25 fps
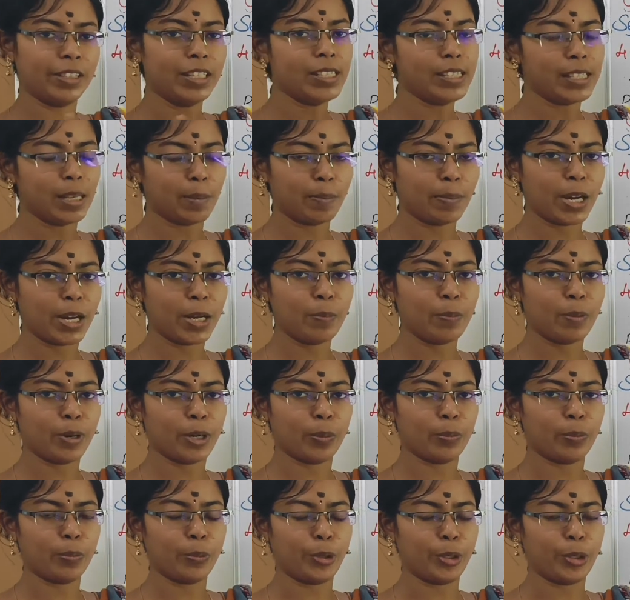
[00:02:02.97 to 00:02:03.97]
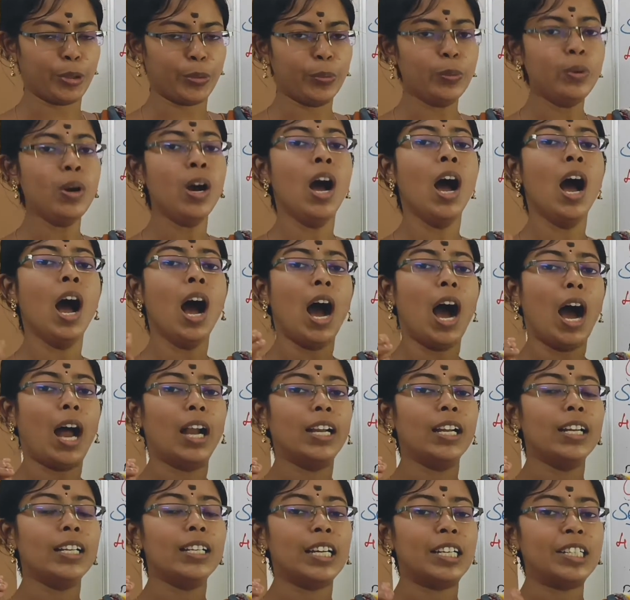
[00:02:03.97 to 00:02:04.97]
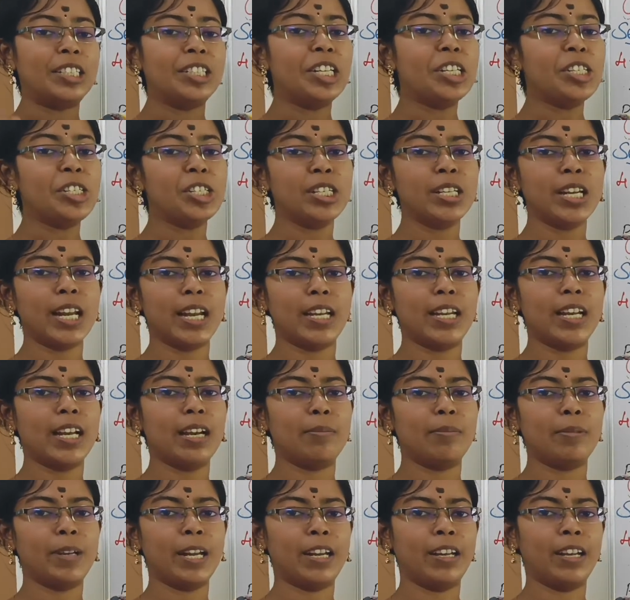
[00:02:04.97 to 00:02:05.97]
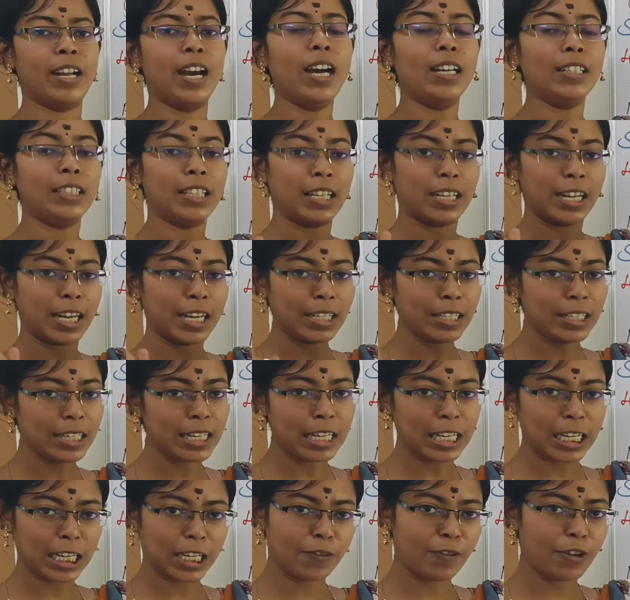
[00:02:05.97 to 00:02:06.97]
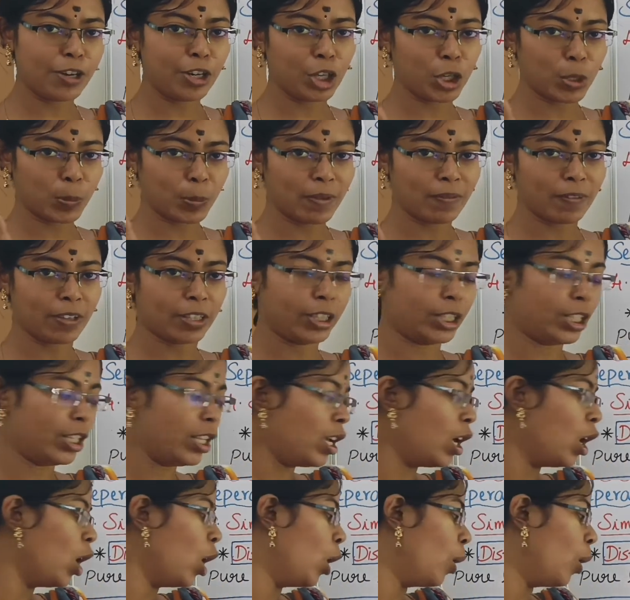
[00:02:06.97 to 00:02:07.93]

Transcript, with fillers: வந்து செப்பரேட் பண்ண முடியும் ஆனால் கண்டிஷன் என்ன அப்படின்னா அந்த ரெண்டு லிக்விடுக்குமே வந்து